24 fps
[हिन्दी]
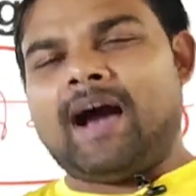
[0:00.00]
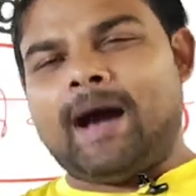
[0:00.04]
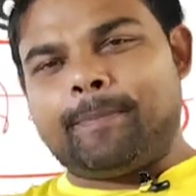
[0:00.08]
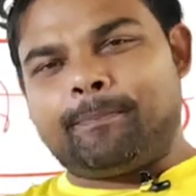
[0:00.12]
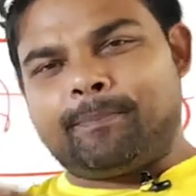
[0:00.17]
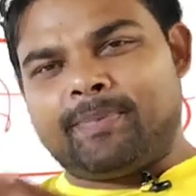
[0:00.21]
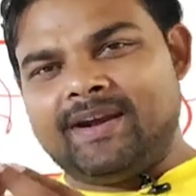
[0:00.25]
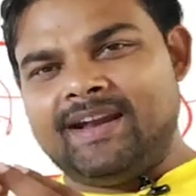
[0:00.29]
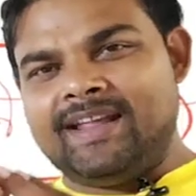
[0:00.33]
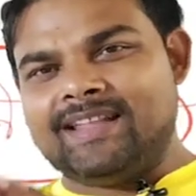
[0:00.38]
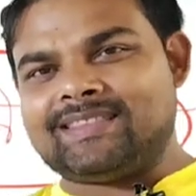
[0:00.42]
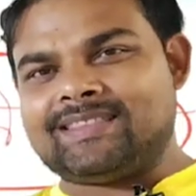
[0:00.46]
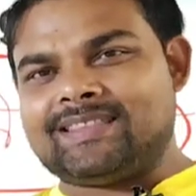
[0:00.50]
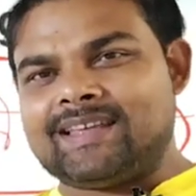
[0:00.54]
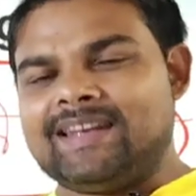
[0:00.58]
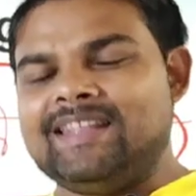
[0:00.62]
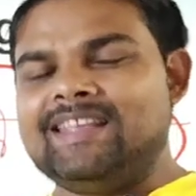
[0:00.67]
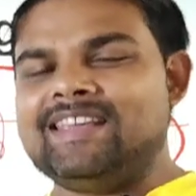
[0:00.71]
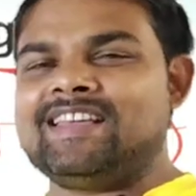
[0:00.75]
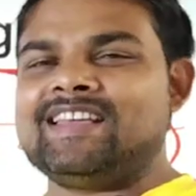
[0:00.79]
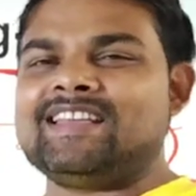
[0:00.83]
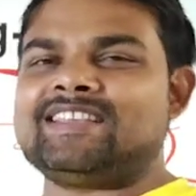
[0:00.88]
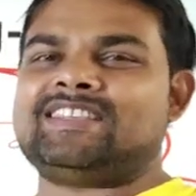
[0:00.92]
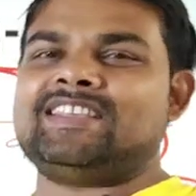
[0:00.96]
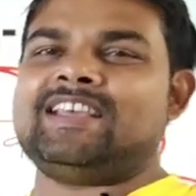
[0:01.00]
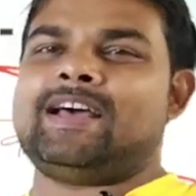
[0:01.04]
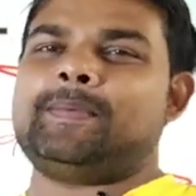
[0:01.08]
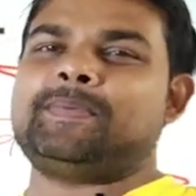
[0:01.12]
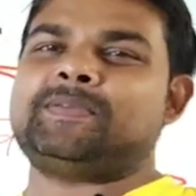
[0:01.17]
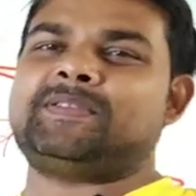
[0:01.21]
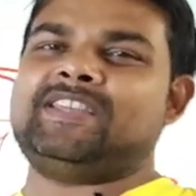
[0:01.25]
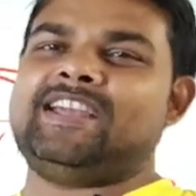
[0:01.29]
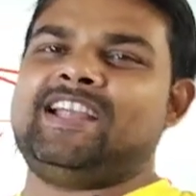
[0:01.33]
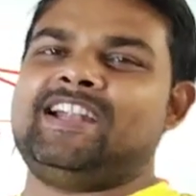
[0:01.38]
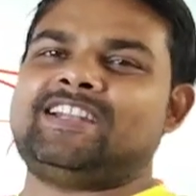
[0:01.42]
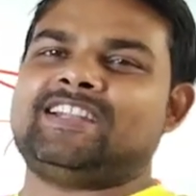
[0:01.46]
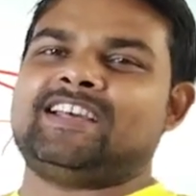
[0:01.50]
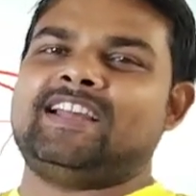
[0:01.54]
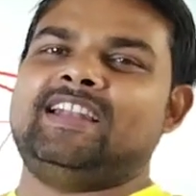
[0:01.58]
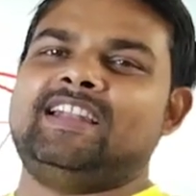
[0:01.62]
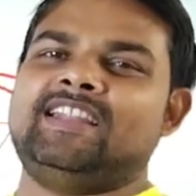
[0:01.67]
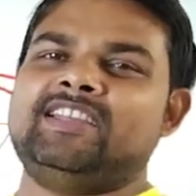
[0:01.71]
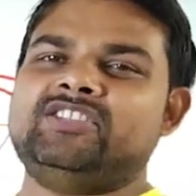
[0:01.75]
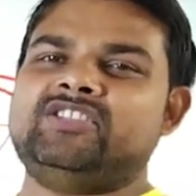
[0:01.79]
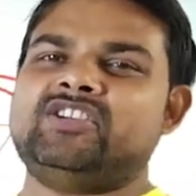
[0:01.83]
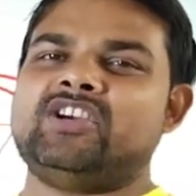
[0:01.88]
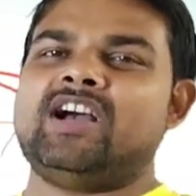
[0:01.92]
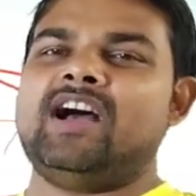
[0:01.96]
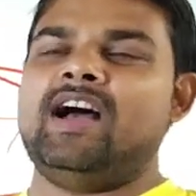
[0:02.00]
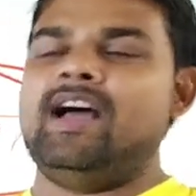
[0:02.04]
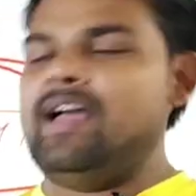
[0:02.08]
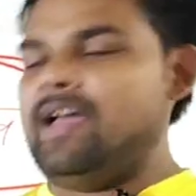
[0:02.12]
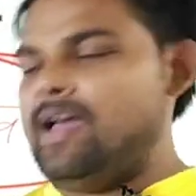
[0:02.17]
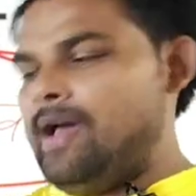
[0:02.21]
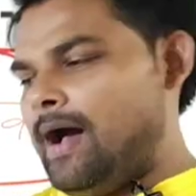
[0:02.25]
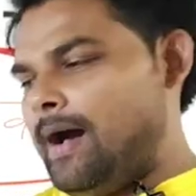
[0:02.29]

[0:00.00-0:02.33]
अपने तरीके से आप सेट कर लीजिएगा